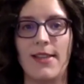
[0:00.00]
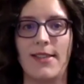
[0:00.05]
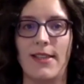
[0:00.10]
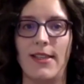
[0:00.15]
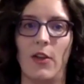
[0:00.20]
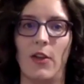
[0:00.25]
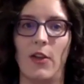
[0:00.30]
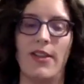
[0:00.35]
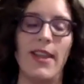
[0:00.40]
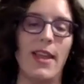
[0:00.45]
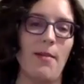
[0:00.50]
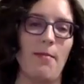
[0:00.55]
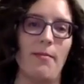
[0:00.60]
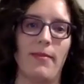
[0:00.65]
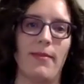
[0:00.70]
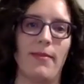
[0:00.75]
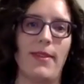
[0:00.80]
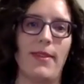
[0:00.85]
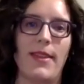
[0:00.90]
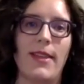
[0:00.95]
c'est un
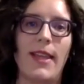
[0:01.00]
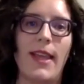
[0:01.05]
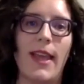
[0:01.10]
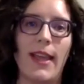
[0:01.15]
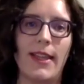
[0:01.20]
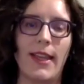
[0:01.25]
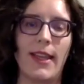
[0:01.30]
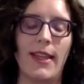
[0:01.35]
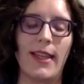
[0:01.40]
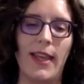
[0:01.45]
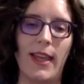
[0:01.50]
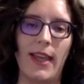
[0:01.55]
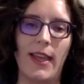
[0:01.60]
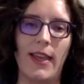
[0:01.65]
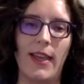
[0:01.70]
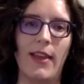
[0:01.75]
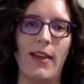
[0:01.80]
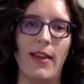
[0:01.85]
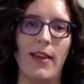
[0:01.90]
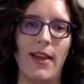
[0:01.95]
thème très, très,
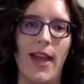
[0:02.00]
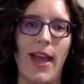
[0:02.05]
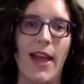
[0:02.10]
très euh,